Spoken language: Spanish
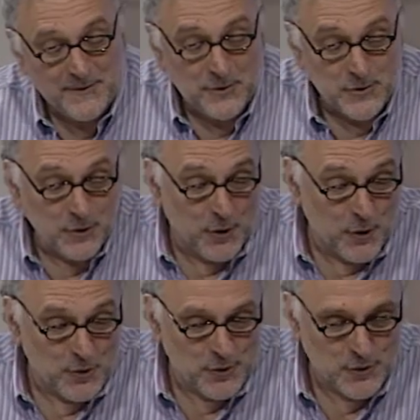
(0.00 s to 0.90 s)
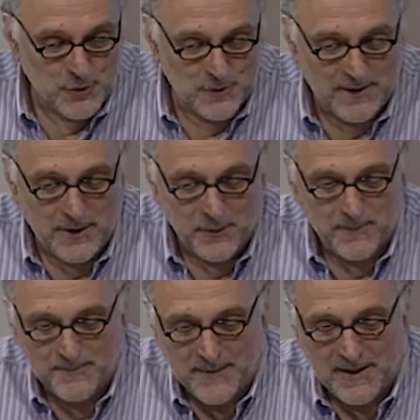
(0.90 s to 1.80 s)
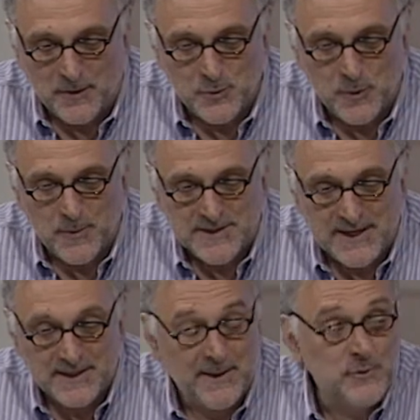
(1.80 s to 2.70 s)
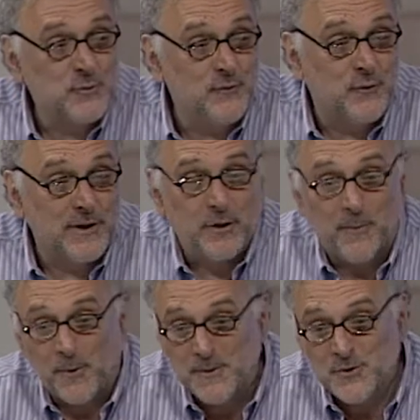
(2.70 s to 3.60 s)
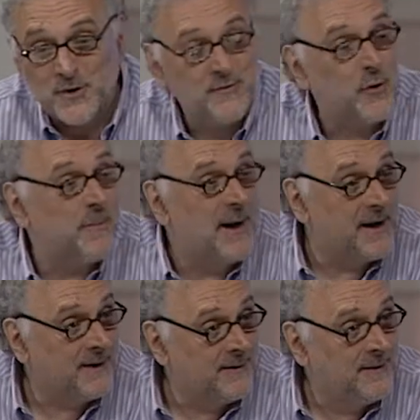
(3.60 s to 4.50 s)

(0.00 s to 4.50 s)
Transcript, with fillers: nosotros, digo, en las universidades tenemos un fuerte compromiso de formar